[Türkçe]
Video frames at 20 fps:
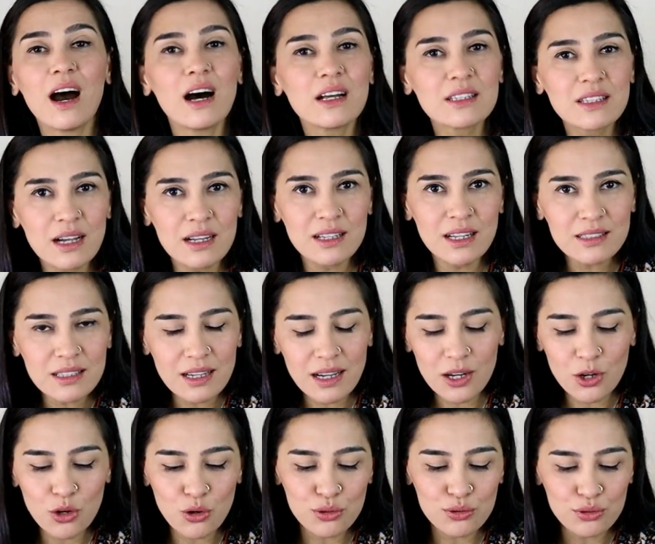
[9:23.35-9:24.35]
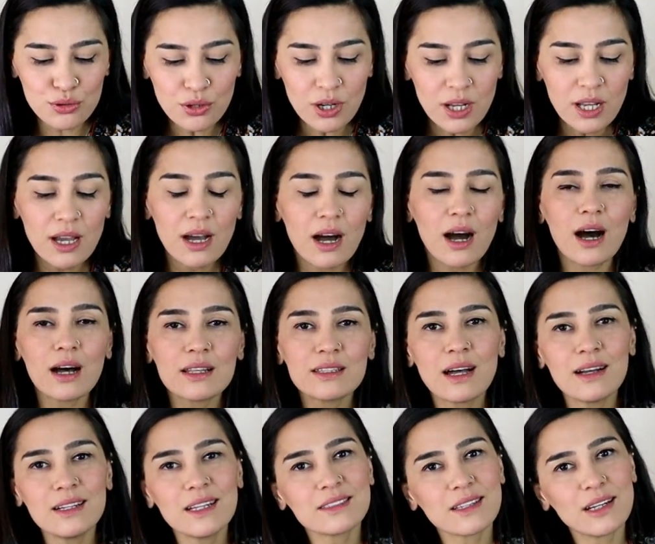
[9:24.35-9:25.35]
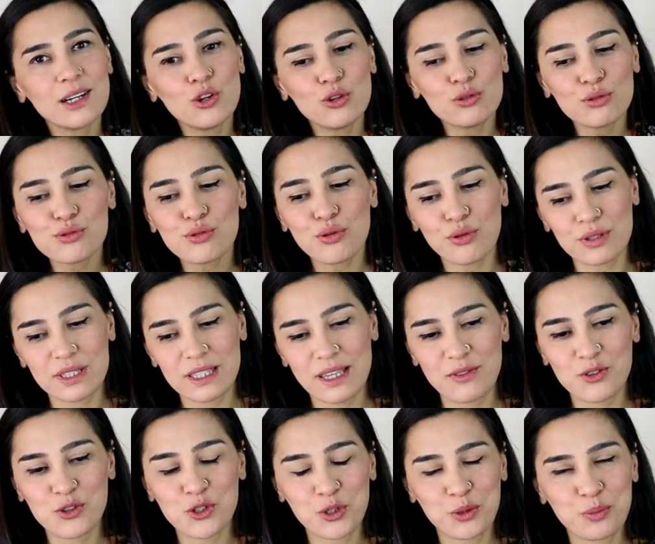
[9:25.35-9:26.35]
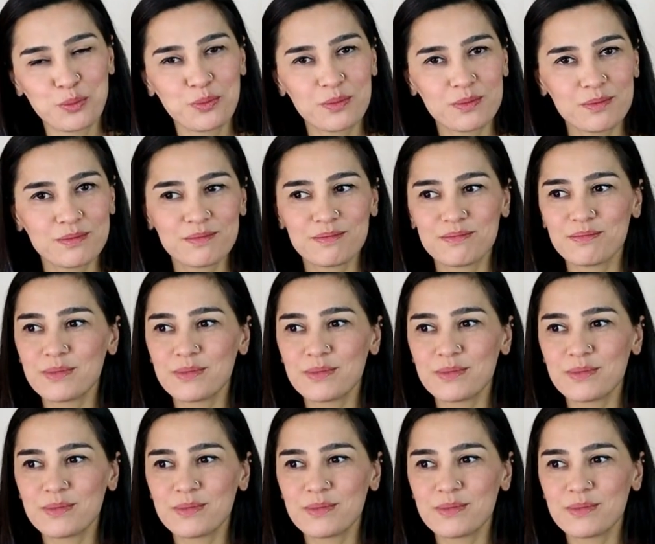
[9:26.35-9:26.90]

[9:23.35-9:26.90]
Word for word: Adalet Ağaoğlu. Adalet Ağaoğlu'nu çok seviyorum.